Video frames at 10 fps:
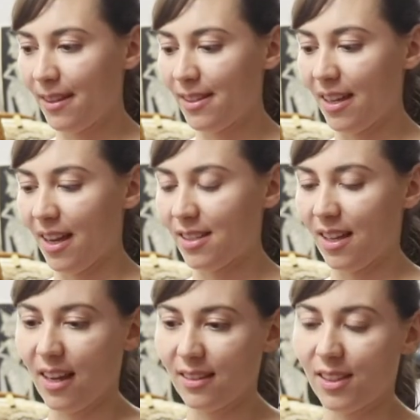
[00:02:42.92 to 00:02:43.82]
saya
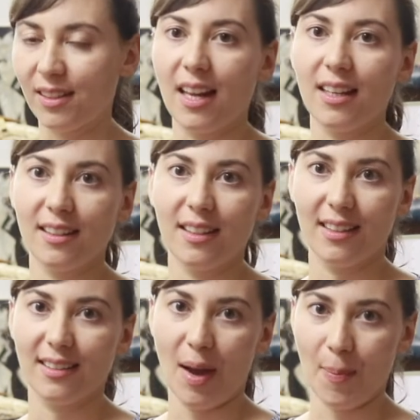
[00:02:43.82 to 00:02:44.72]
sangat tertarik
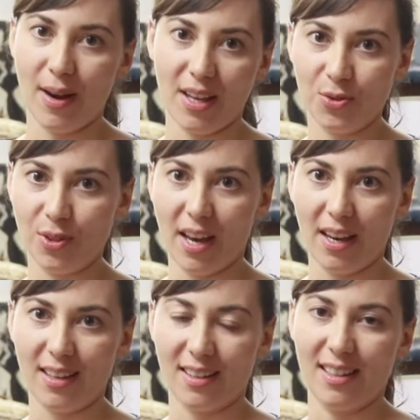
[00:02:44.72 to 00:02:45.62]
dengan gamelan
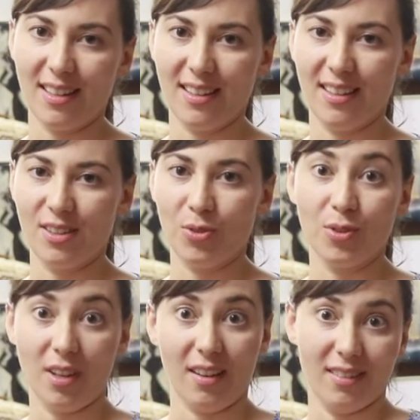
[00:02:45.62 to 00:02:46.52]
juga karena
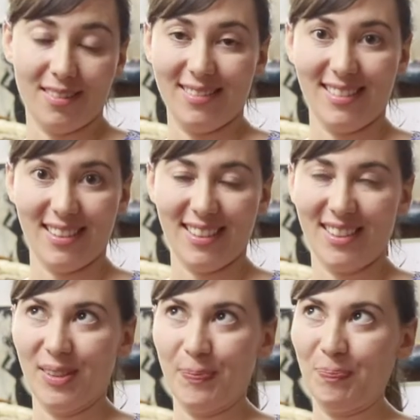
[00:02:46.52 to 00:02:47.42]
itu ya
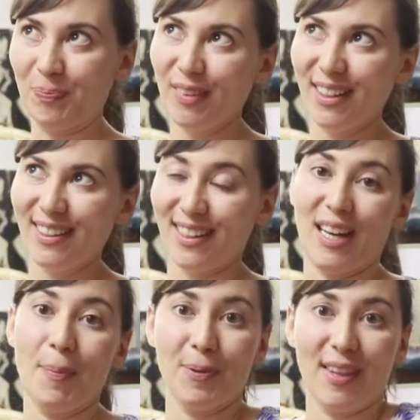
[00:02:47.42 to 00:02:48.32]
um,
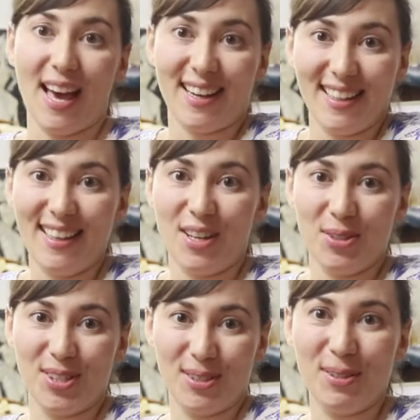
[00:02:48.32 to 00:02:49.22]
karena penari
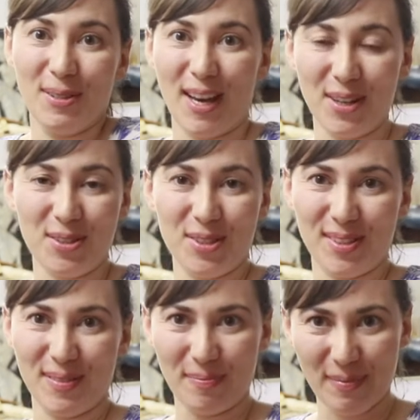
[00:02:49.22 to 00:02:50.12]
harus
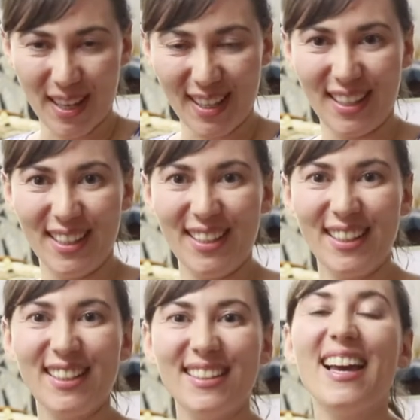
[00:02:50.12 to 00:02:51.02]
harus eh, menjiwai
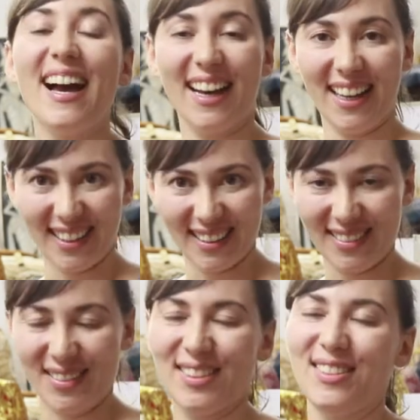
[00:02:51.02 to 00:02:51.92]
uh, ya
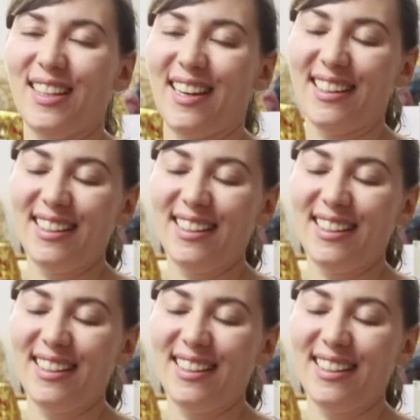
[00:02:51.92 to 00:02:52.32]
gitu, gitu ya